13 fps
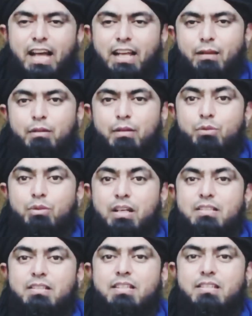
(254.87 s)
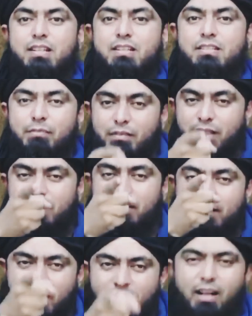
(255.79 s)
ए नबी मुझे इस चीज की कसम कह
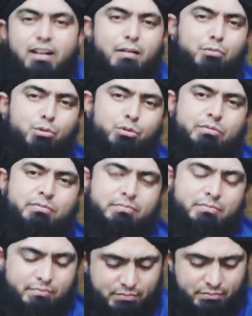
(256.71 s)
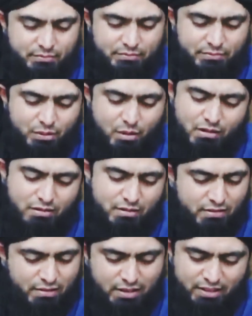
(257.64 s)
तेरा रब
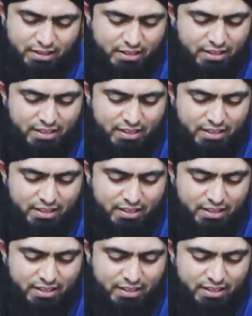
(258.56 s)
हाय हाय